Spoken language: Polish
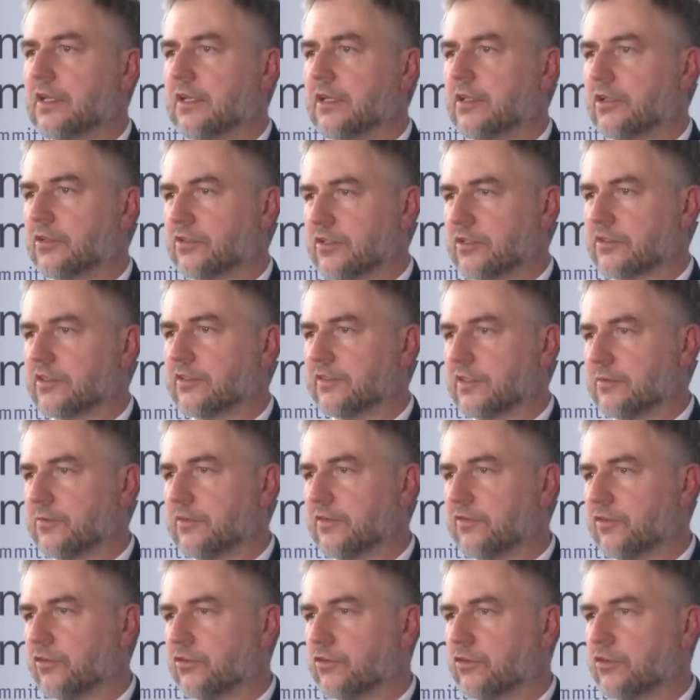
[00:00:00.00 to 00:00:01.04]
y,
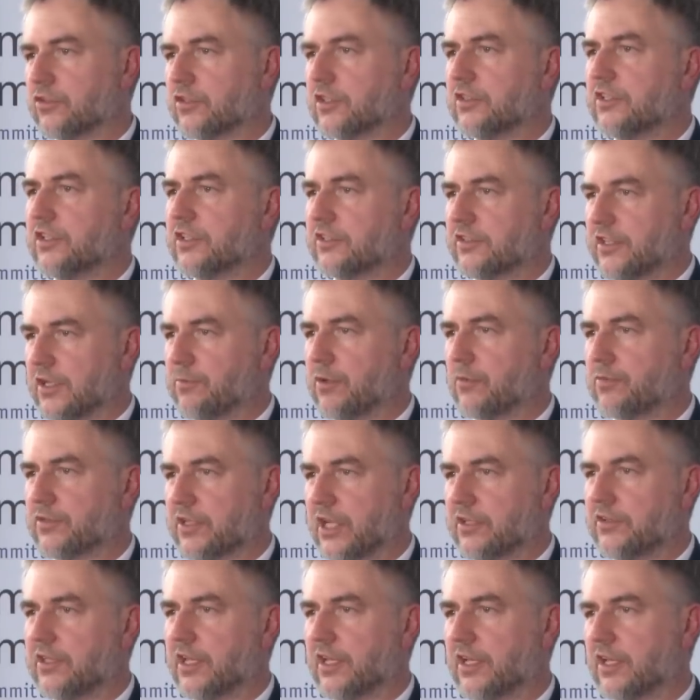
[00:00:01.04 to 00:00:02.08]
dotyczącymi funduszy niż tej
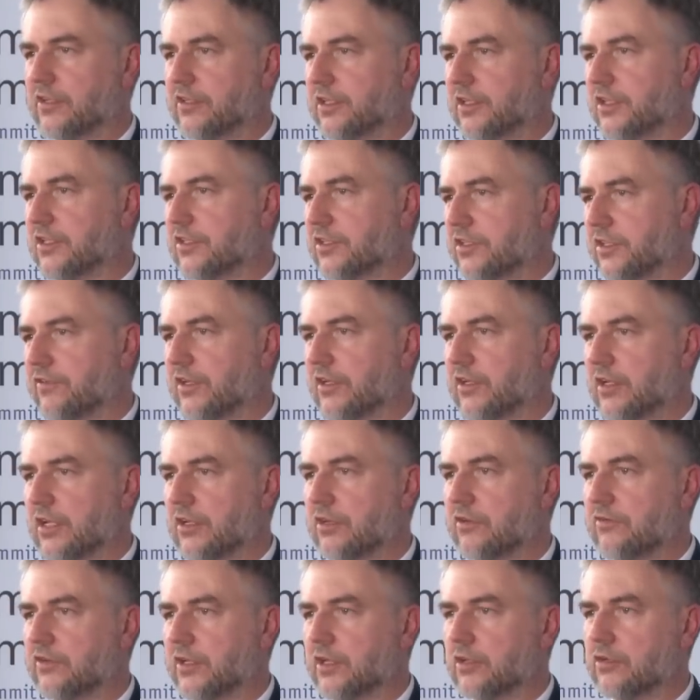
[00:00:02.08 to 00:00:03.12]
poprzedniej, kiedy jeszcze
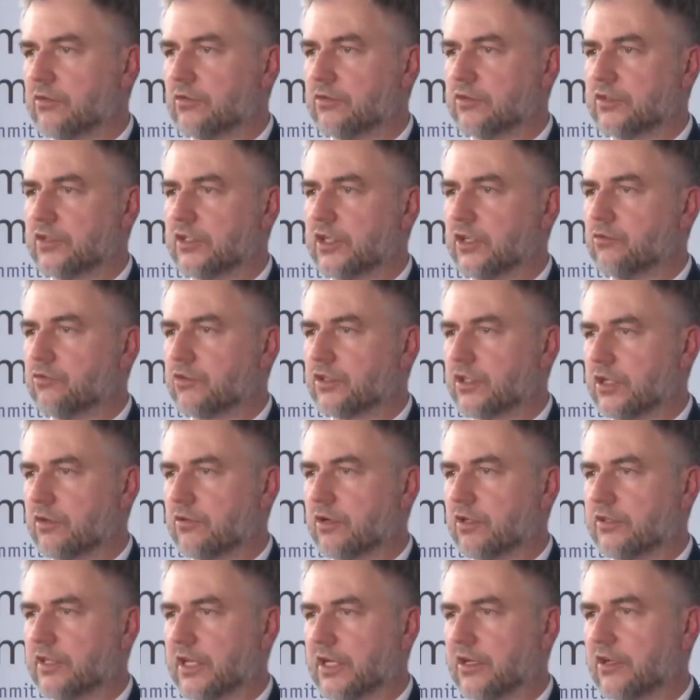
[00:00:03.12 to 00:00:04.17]
wiele, wielu się
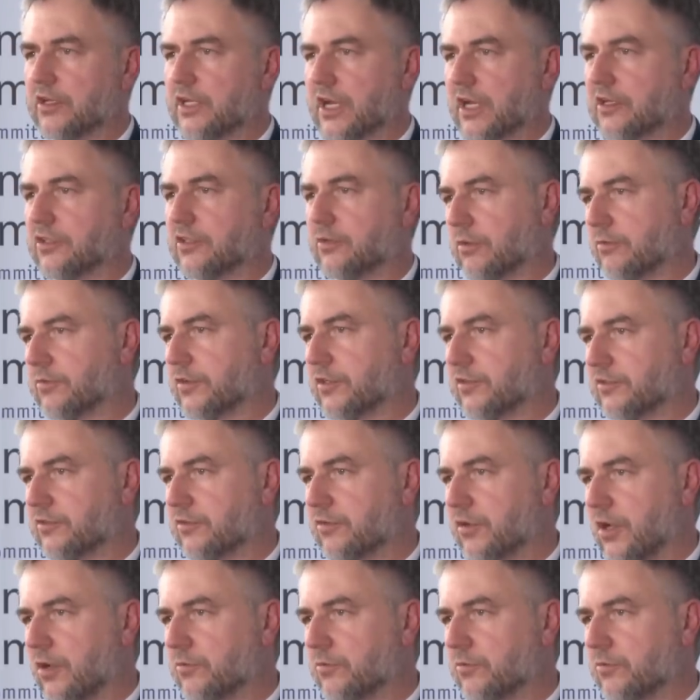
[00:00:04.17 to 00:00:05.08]
uczyło tego, jak to po prostu